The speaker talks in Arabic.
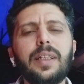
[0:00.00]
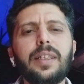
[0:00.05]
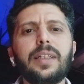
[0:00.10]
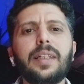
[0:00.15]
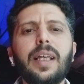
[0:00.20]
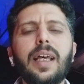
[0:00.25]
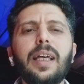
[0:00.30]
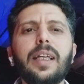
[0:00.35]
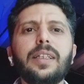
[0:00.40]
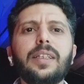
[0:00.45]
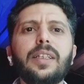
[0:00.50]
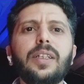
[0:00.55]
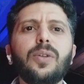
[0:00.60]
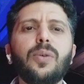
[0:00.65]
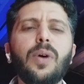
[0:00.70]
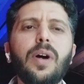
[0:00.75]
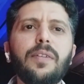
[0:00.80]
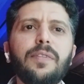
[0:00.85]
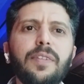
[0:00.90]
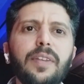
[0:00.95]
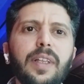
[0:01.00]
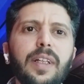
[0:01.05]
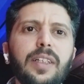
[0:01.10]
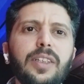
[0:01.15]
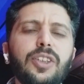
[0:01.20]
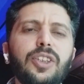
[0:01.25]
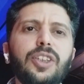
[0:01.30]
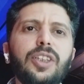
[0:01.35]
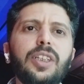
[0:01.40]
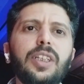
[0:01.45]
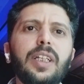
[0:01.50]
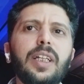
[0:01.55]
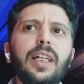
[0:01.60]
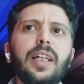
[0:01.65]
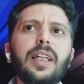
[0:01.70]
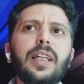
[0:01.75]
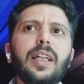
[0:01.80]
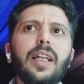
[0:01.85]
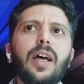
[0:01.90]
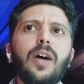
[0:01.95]
النادي وافضل شيء
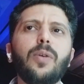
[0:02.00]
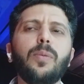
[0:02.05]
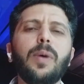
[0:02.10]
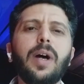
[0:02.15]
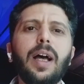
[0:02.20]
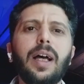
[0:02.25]
النا وما